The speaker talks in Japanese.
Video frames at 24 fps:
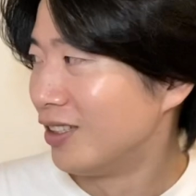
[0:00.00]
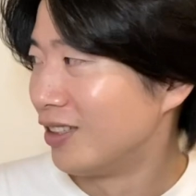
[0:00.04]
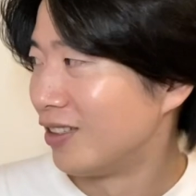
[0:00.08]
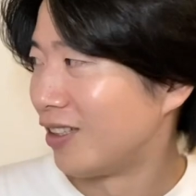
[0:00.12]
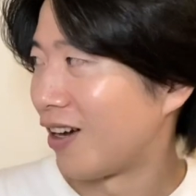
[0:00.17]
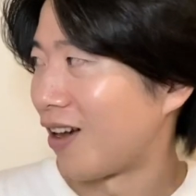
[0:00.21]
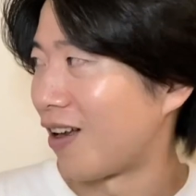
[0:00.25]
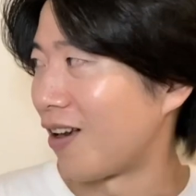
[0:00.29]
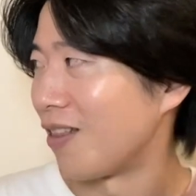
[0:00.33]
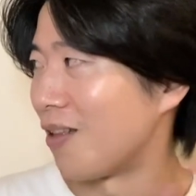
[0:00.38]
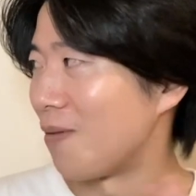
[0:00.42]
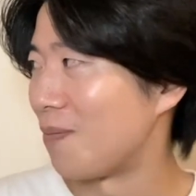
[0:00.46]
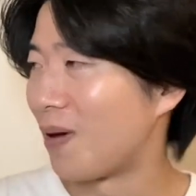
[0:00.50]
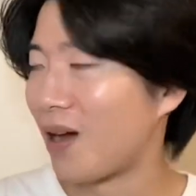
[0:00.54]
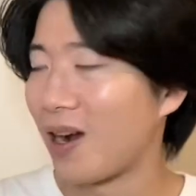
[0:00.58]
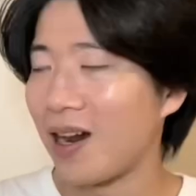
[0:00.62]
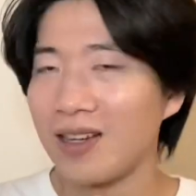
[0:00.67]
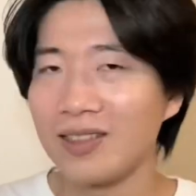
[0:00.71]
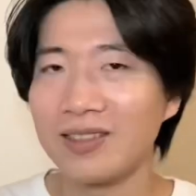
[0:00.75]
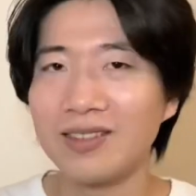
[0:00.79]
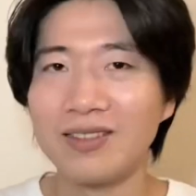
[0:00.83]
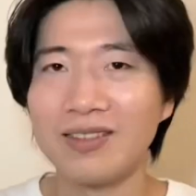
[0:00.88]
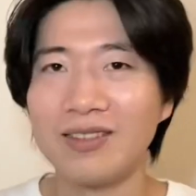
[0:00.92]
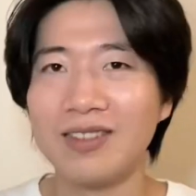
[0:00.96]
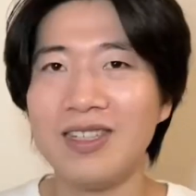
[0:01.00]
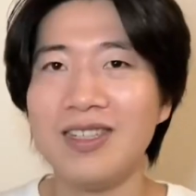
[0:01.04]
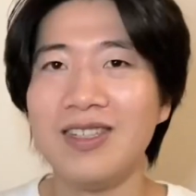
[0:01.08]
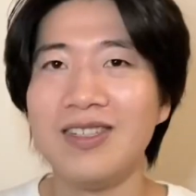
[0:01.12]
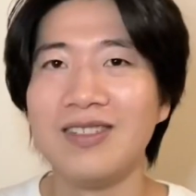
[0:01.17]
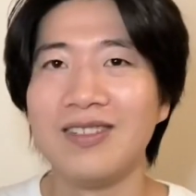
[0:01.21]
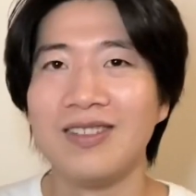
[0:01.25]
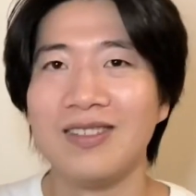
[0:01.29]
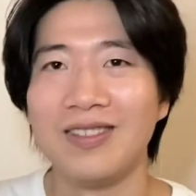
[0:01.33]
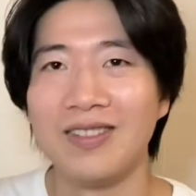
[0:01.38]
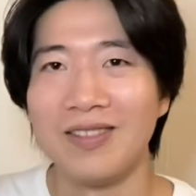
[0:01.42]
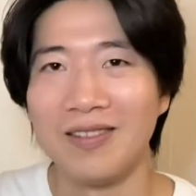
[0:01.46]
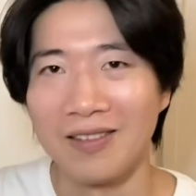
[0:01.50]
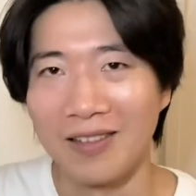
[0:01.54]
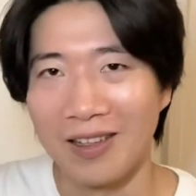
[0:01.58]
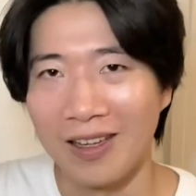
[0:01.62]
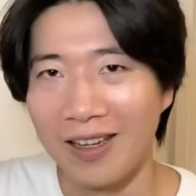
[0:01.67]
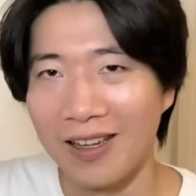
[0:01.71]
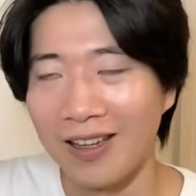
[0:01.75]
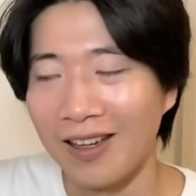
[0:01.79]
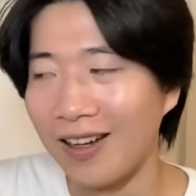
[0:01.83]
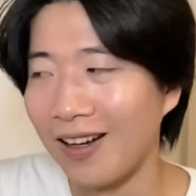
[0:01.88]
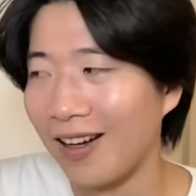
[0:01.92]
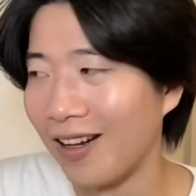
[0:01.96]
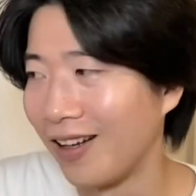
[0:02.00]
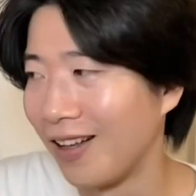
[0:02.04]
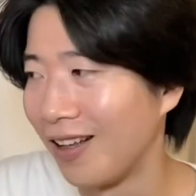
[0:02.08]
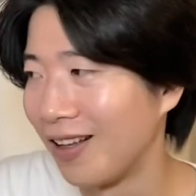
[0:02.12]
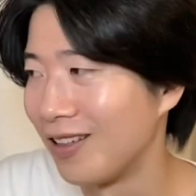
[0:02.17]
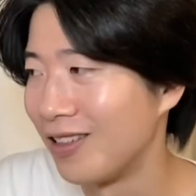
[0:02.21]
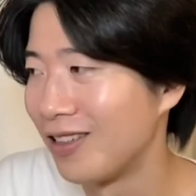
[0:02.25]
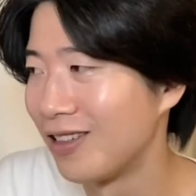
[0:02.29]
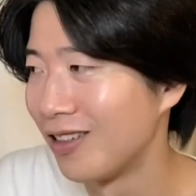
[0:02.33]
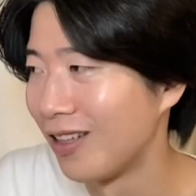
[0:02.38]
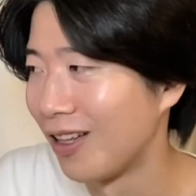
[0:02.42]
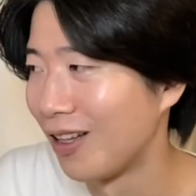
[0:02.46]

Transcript: だからね、バランスいいんすよね、なんかね。